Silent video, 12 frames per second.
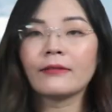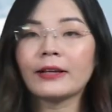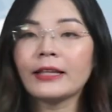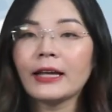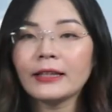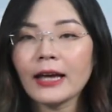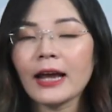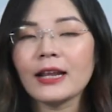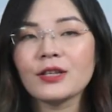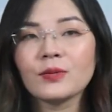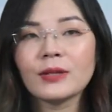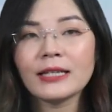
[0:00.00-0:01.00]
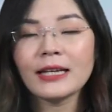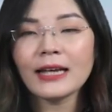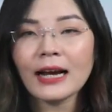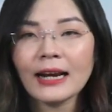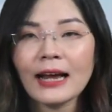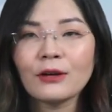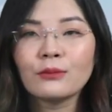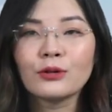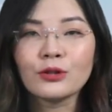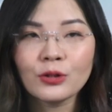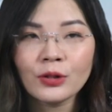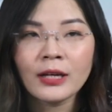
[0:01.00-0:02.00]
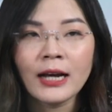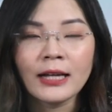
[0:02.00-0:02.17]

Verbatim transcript: Và tiện thể thì chúng ta sẽ nhắc lại luôn một chút.